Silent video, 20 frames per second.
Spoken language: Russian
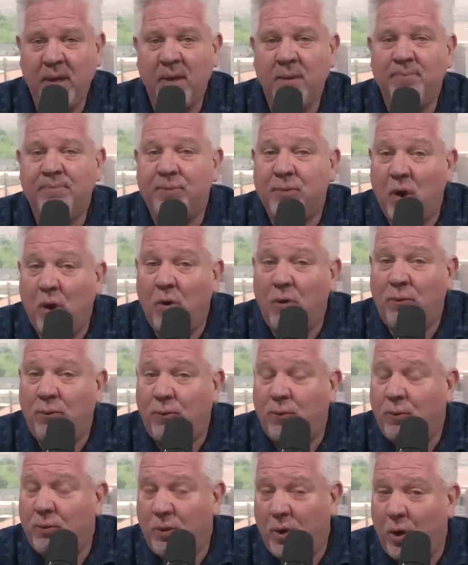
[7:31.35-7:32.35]

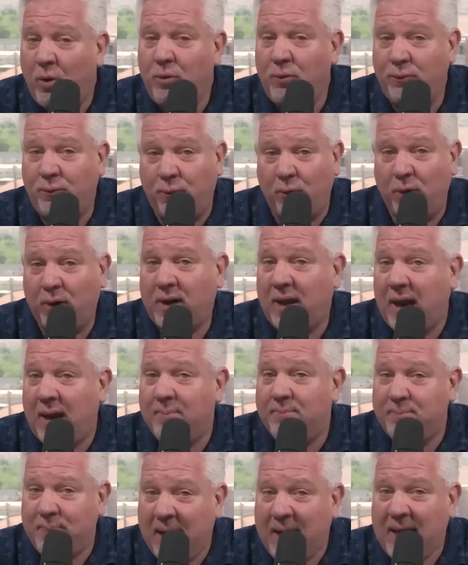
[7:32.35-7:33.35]
известная своей
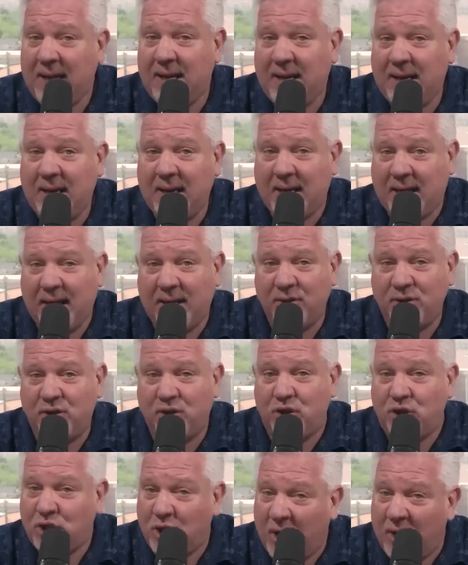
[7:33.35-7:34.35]
кампанией против смены
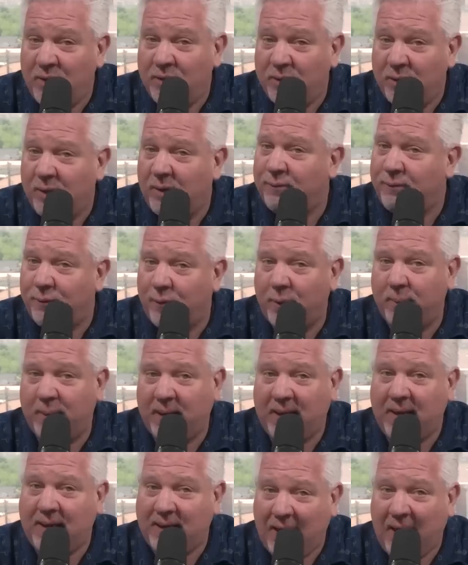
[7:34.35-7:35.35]
пола у детей и
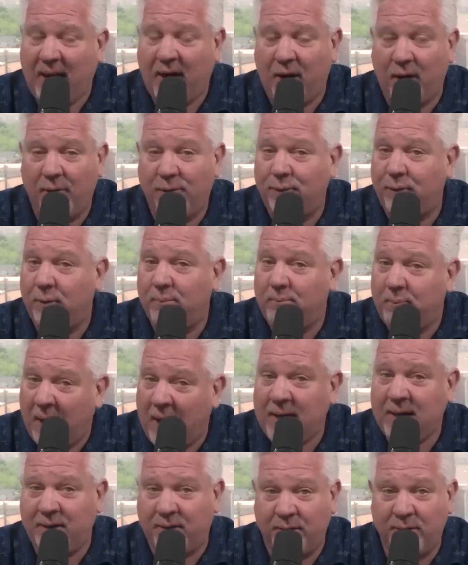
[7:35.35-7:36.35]
протестующая
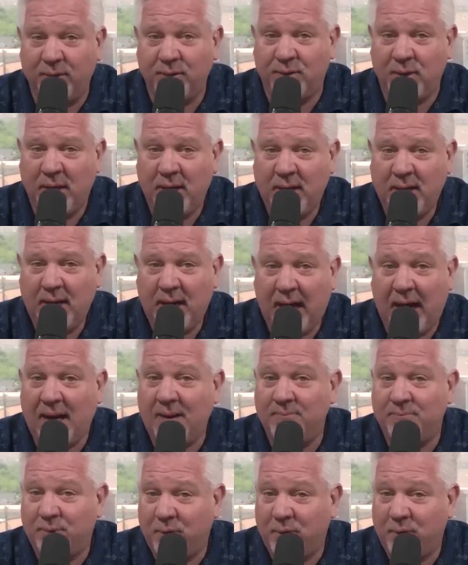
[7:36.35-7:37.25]
перед медучреждениями,